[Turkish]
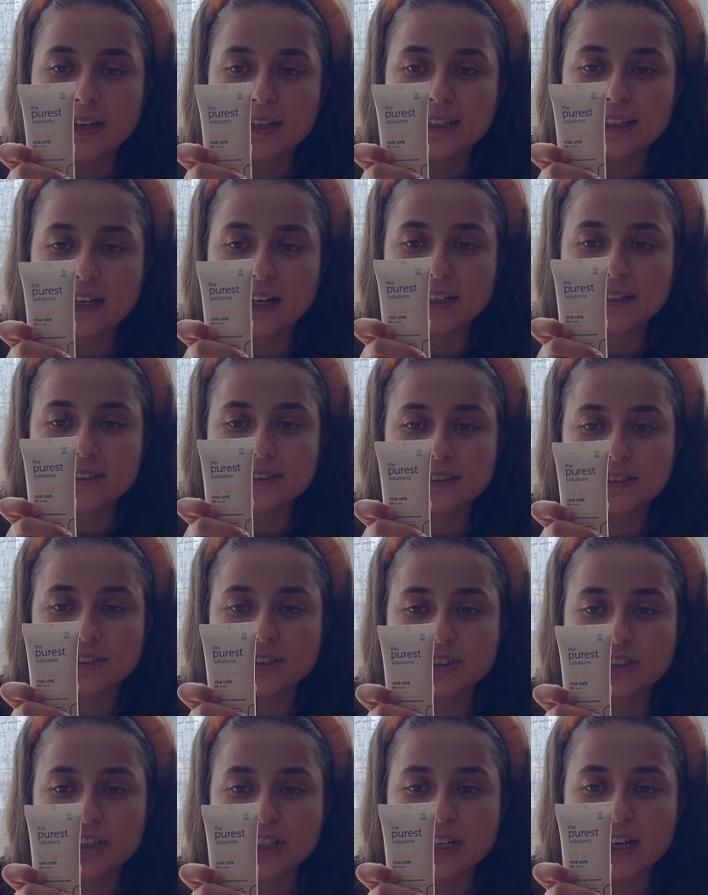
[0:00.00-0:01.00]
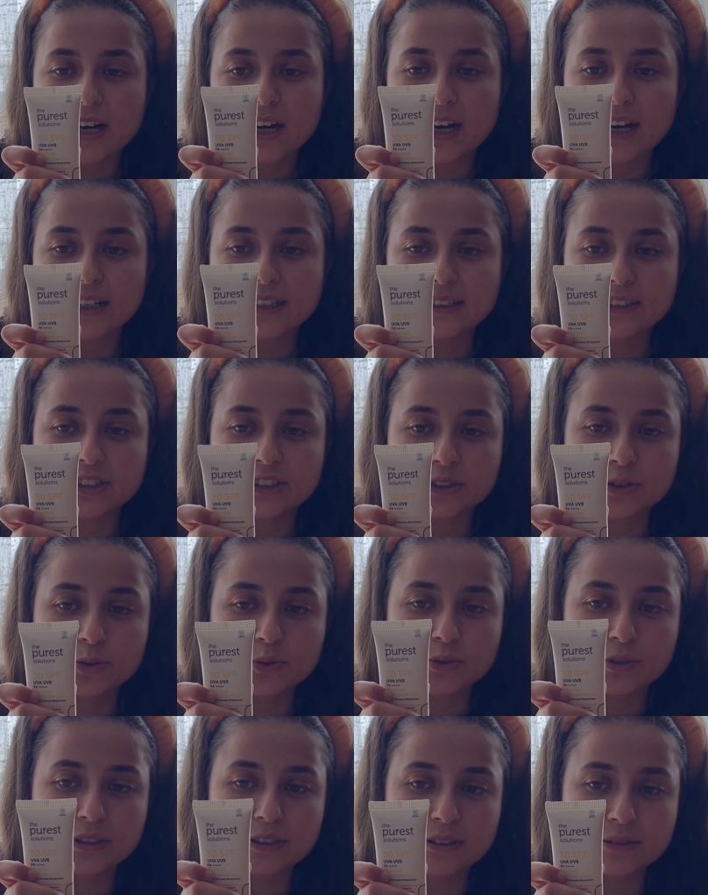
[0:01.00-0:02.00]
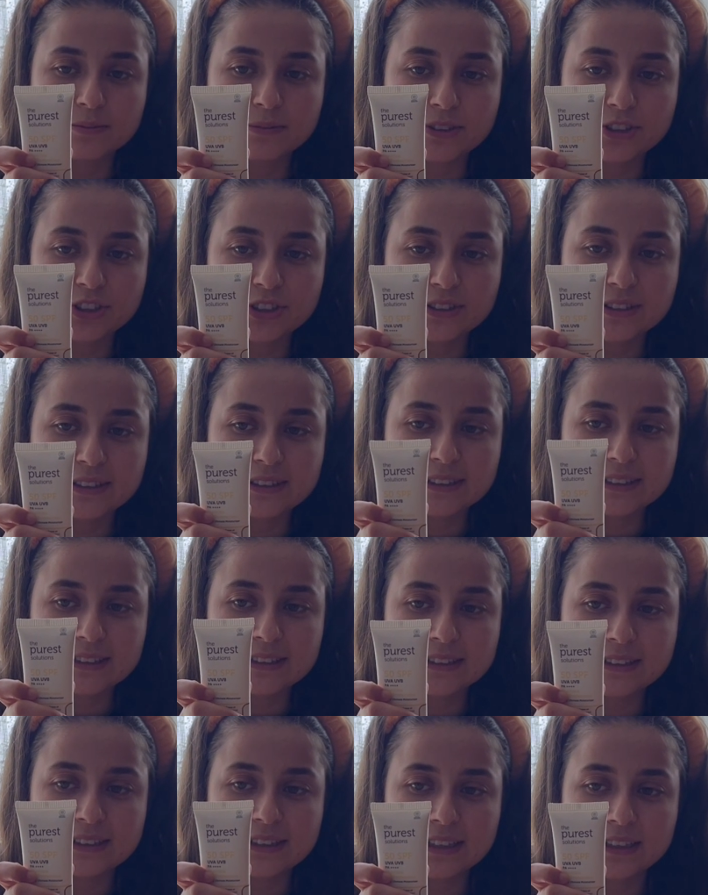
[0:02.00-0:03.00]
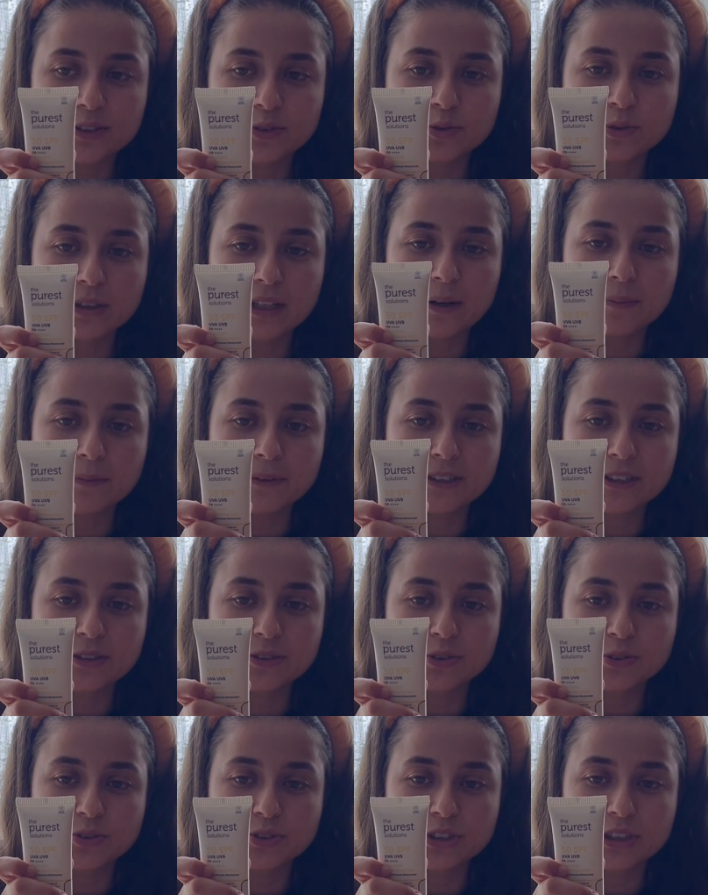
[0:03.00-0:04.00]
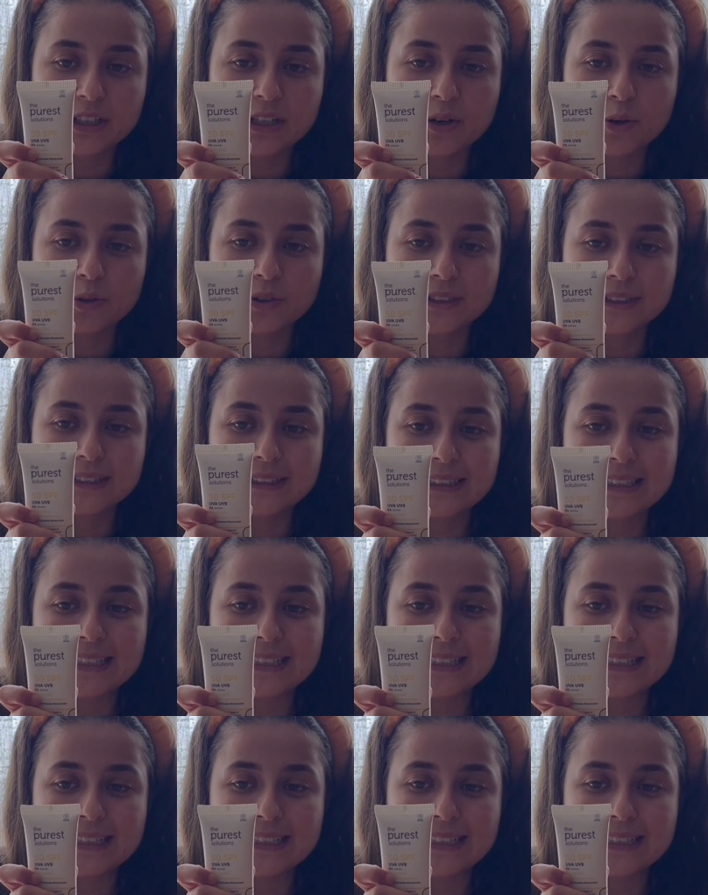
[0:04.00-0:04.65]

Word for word: Yalnızca harici kullanım içindir kullanmadan önce olası